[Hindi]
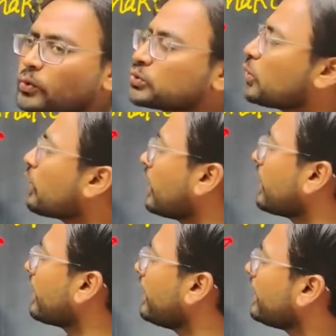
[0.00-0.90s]
उसको खाने
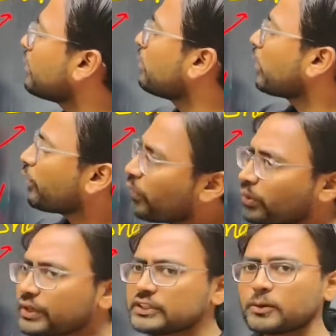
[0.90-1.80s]
के लिए नंबर ऑफ
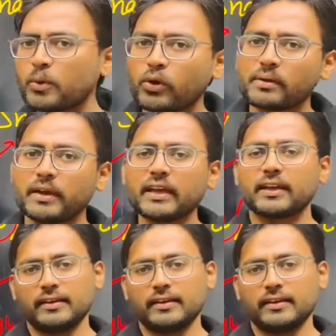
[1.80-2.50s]
ऑर्गेनिज्म होंगे भाई